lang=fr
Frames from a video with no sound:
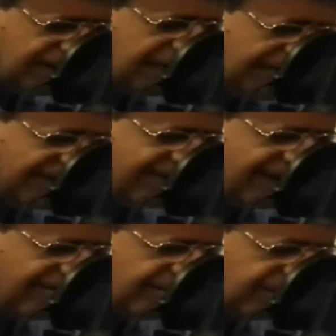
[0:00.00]
il était
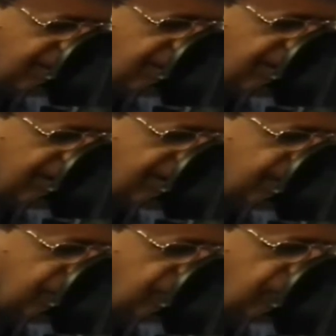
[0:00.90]
à l'avant-garde
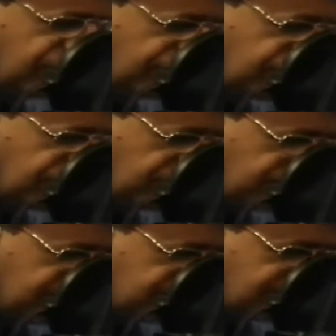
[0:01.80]
pour beaucoup de
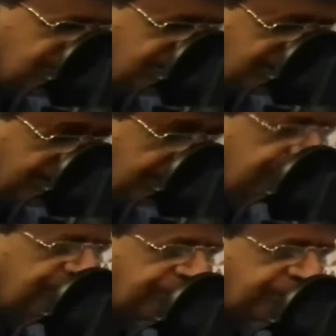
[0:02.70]
choses, Didier.
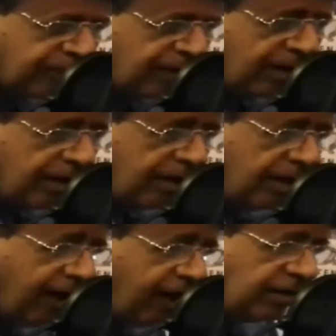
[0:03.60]

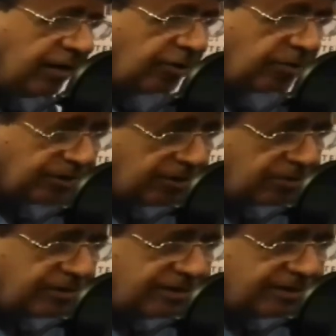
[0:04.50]
Alors pour ça
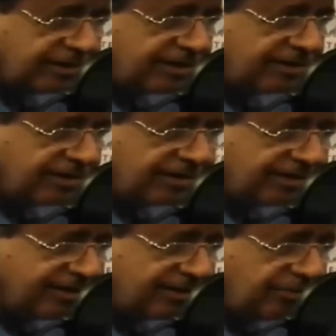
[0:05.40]
aussi,
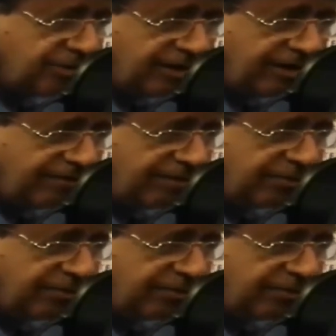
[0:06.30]
c'est lui qui avait